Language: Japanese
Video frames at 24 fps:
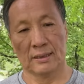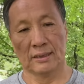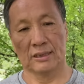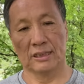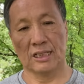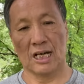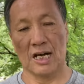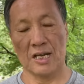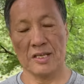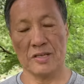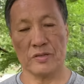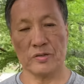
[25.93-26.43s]

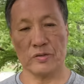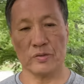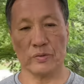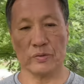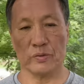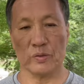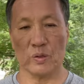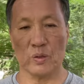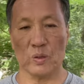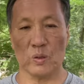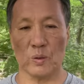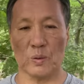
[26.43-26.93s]
単純
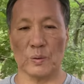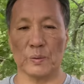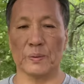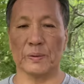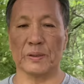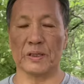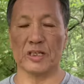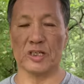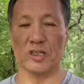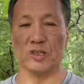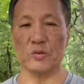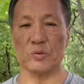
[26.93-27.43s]
の
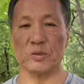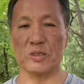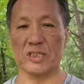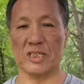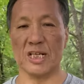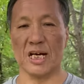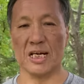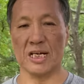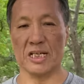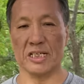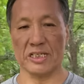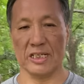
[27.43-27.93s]
技術
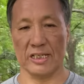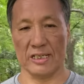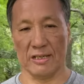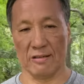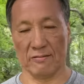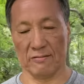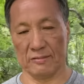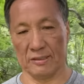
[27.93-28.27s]
だけじゃない。